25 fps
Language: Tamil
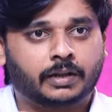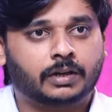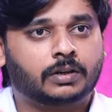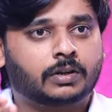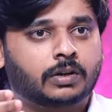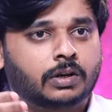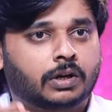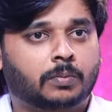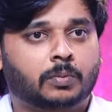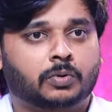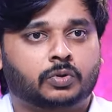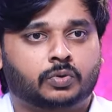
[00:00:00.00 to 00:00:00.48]

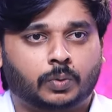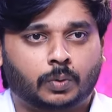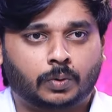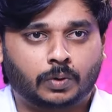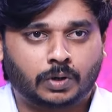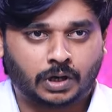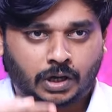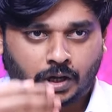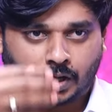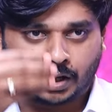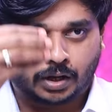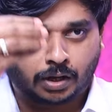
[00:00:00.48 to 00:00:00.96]
ஆயிருக்குன்னு நம்ம
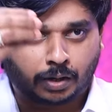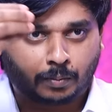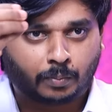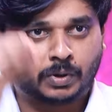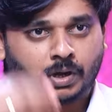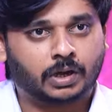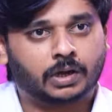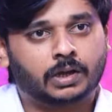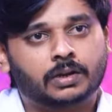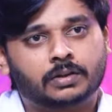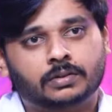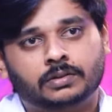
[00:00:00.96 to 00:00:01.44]
சொன்னால்
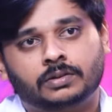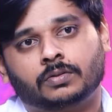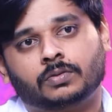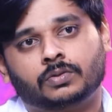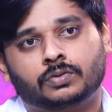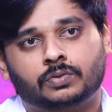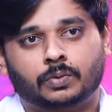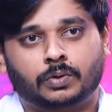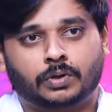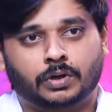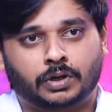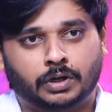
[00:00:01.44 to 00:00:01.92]
ஆமாங்கிறத
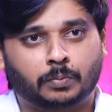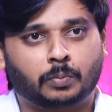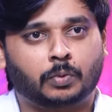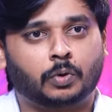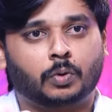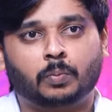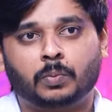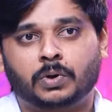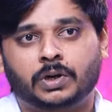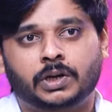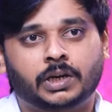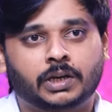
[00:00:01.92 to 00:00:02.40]
அவர் சொல்ல நம்ம
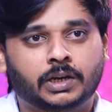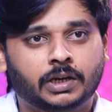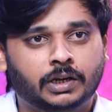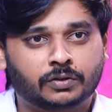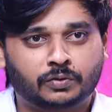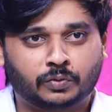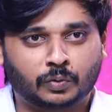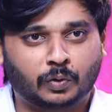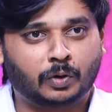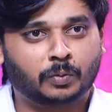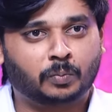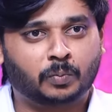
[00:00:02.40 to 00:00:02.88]
ரொம்ப
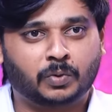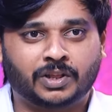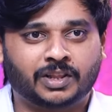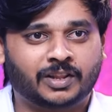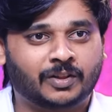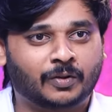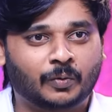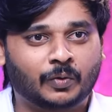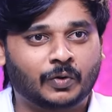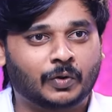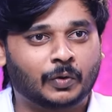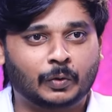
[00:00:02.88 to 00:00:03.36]
டீட்டெயிலாக சொல்ல
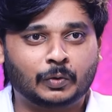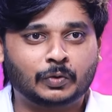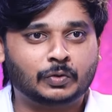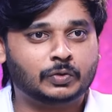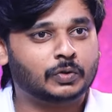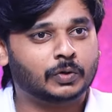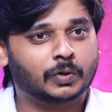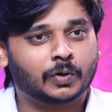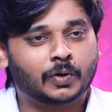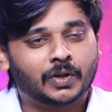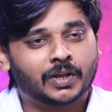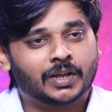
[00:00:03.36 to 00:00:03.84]
முடியாது அவங்க
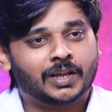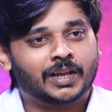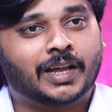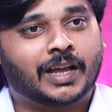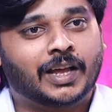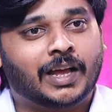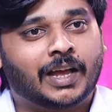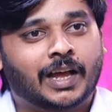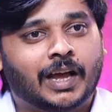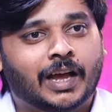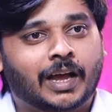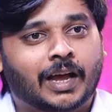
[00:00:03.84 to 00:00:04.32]
கொஞ்சம்
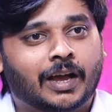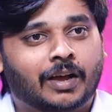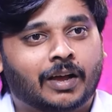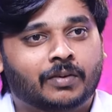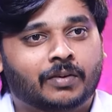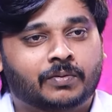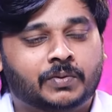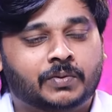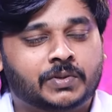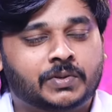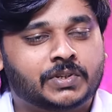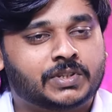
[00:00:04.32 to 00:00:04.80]

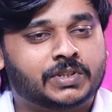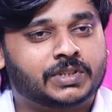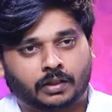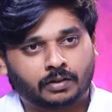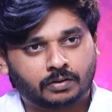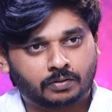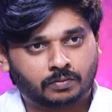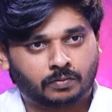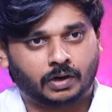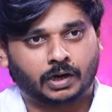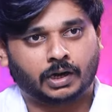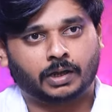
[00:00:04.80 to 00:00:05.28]

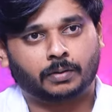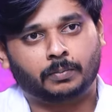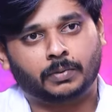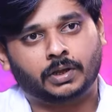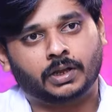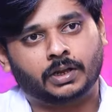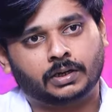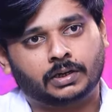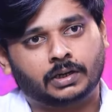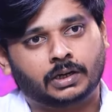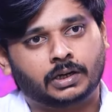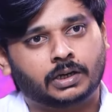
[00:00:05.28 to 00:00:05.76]
அதாவது வட
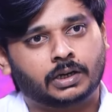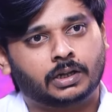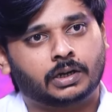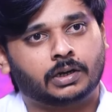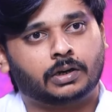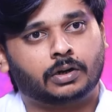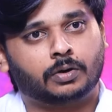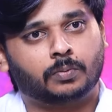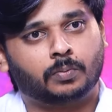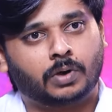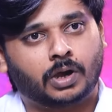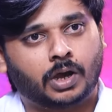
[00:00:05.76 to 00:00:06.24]
மேற்கில் என்ன
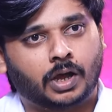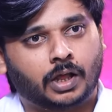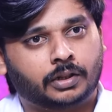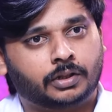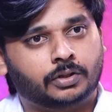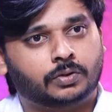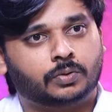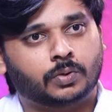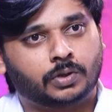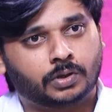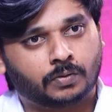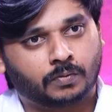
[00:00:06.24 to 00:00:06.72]
இருக்கணுமோ
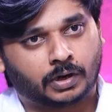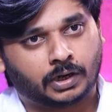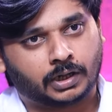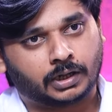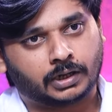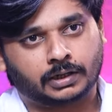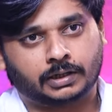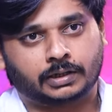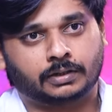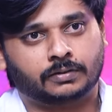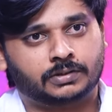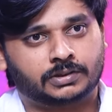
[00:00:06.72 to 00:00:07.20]
அதை தூக்கி
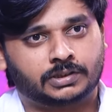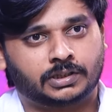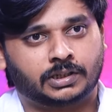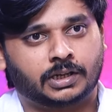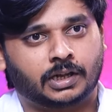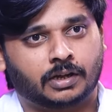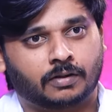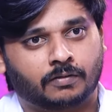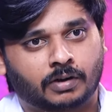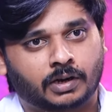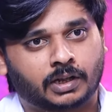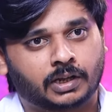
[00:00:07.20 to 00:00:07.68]
வடகிழக்கில்
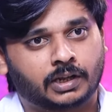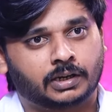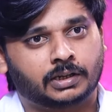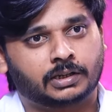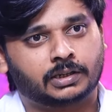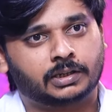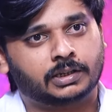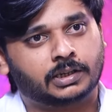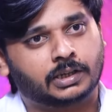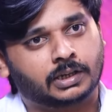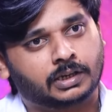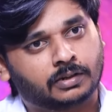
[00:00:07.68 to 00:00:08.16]
வச்சுருக்காங்க
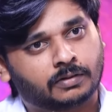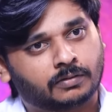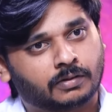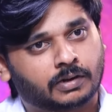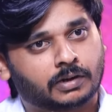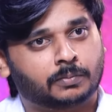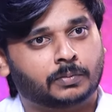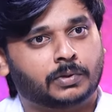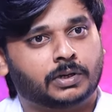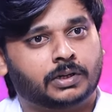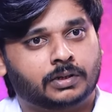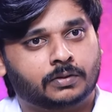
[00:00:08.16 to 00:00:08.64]
வடகிழக்கில் இருக்கிறத
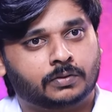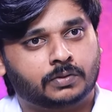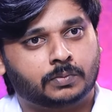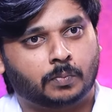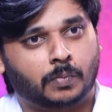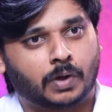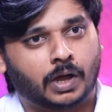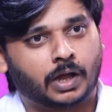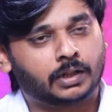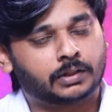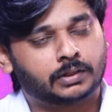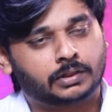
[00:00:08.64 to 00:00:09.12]
வடமேற்கில்
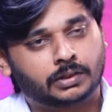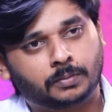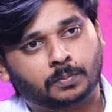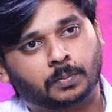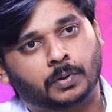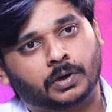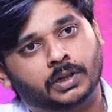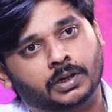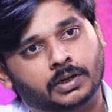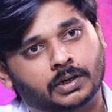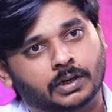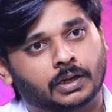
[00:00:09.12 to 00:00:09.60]
வச்சு மாற்றி
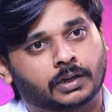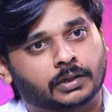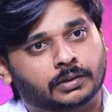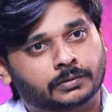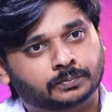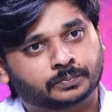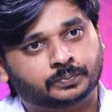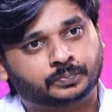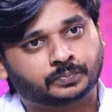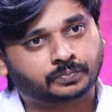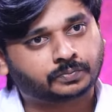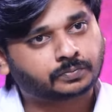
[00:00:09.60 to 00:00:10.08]
பண்ணியிருக்காங்க
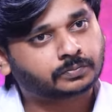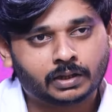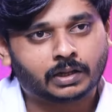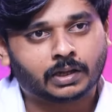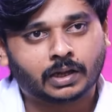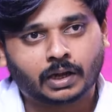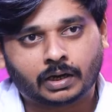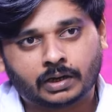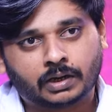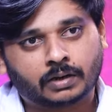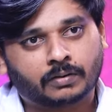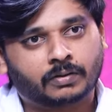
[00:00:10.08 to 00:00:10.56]
இதை
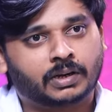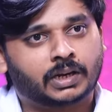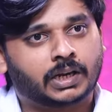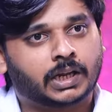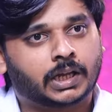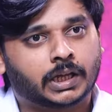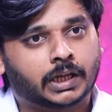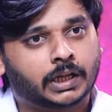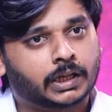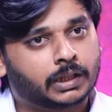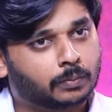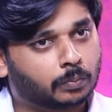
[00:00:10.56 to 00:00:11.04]
கட்ட
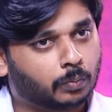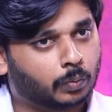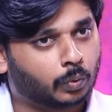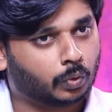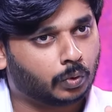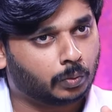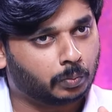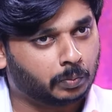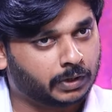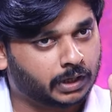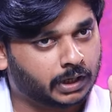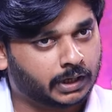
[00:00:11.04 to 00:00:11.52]
வேண்டாங்க இது
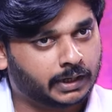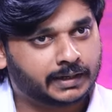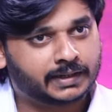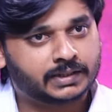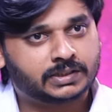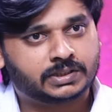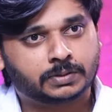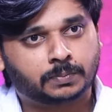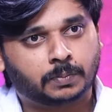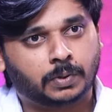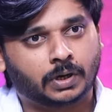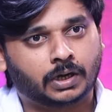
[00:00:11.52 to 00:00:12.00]
முழுமையாக
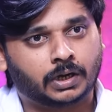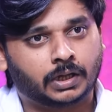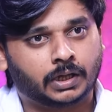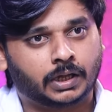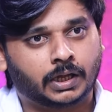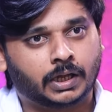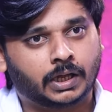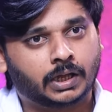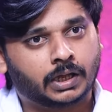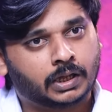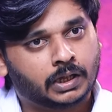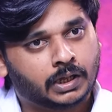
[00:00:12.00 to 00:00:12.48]
இடித்து
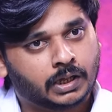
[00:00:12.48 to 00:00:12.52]
பண்ணுங்க